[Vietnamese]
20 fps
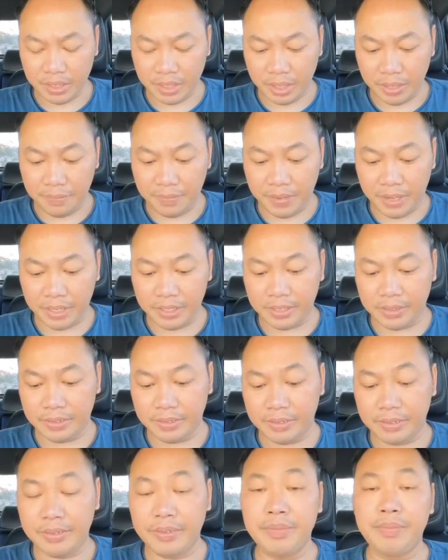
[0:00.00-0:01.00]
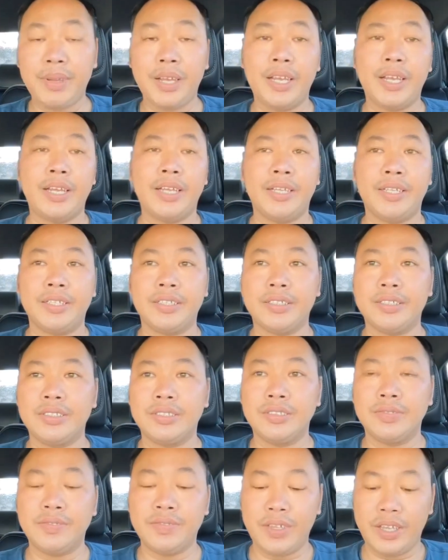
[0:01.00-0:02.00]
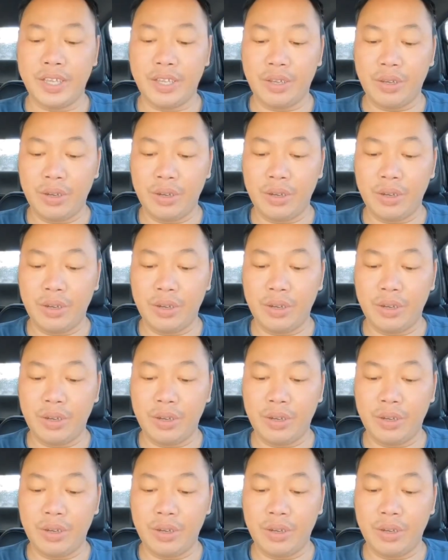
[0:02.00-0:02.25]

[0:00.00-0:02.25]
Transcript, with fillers: cái phần mà về